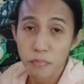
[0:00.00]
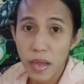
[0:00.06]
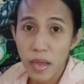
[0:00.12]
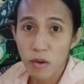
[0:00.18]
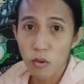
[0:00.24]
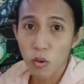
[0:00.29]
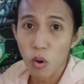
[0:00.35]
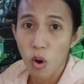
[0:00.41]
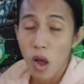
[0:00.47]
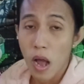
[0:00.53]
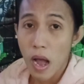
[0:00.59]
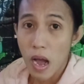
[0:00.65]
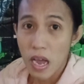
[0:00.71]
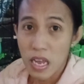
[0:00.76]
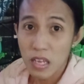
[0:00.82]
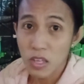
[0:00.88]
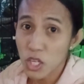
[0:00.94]
Pero
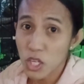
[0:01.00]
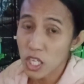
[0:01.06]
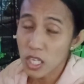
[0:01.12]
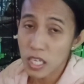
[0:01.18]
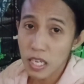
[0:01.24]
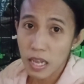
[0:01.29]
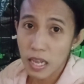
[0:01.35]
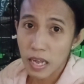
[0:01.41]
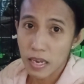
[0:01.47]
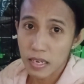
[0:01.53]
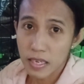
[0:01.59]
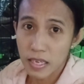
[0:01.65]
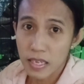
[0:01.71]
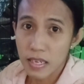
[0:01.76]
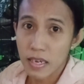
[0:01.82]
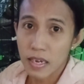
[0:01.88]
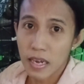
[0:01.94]
hindi nila
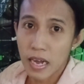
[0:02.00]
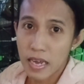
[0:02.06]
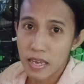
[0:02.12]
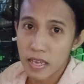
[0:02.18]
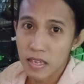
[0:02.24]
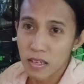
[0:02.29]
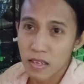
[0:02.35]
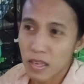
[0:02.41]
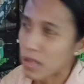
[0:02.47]
kinakain